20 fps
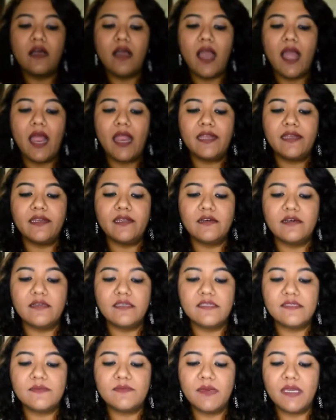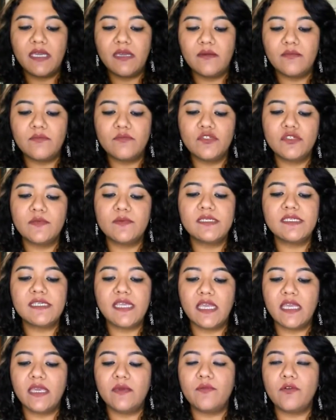एंड इसमें मुझे बस
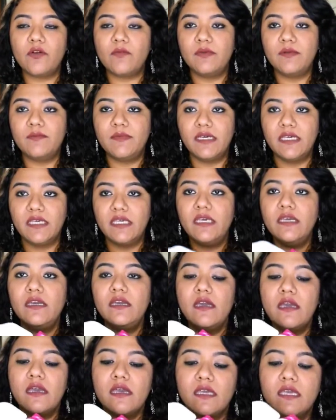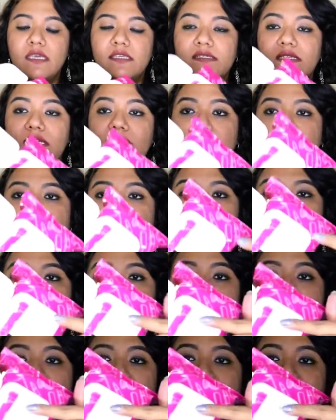एक ही प्रॉब्लम लगी कि इसका ये जो अंदर का